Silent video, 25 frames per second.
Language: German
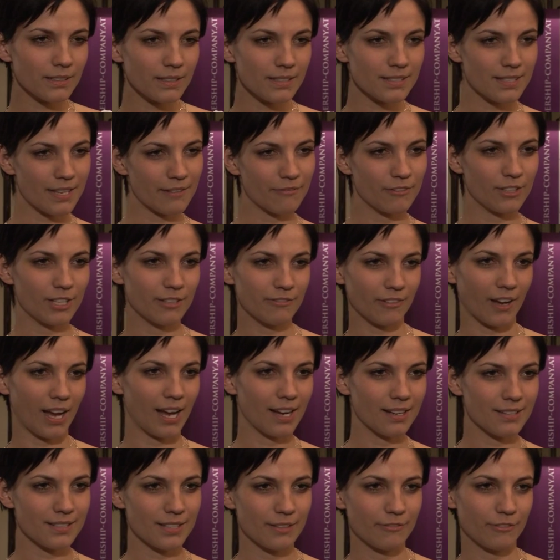sehr viele
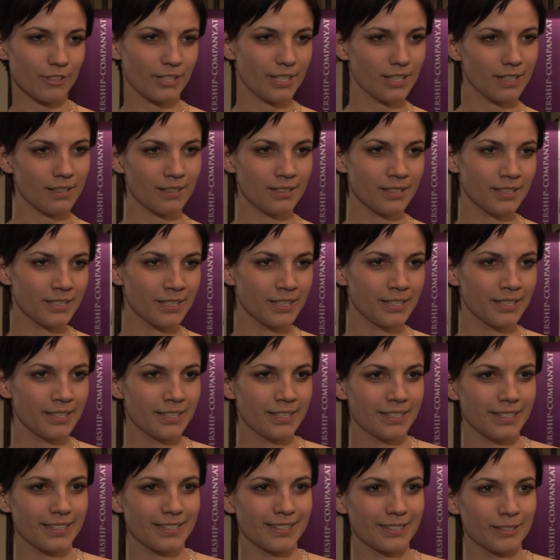Fragen, sehr viele,
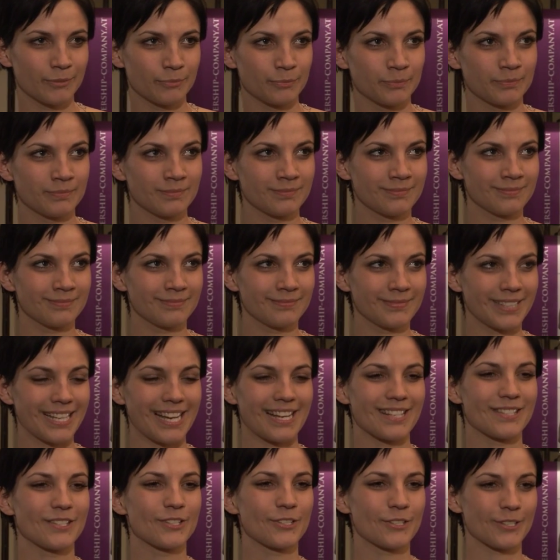ähm,
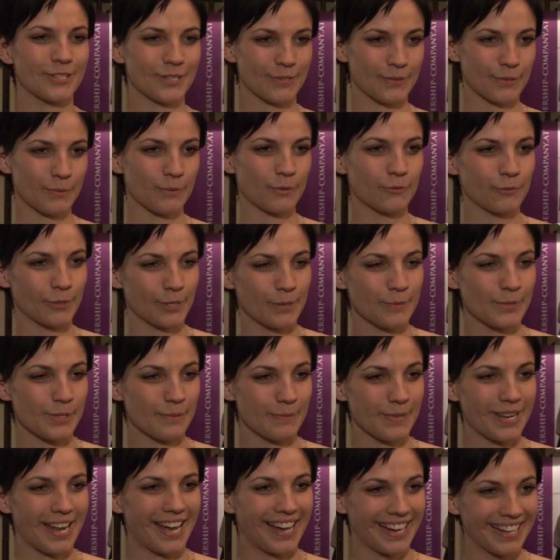klassisch, das, was man vor dem
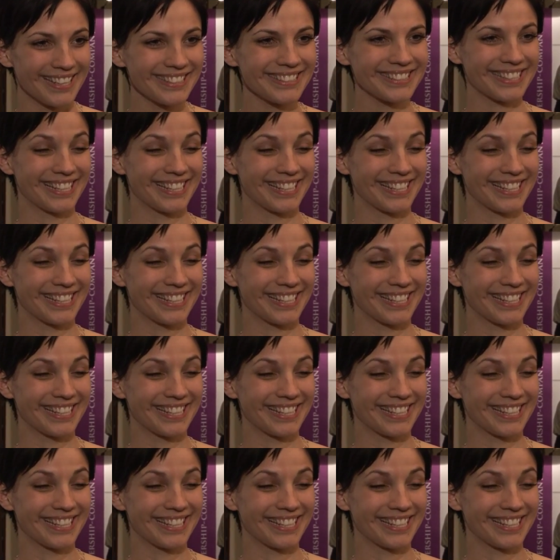Seminar hat,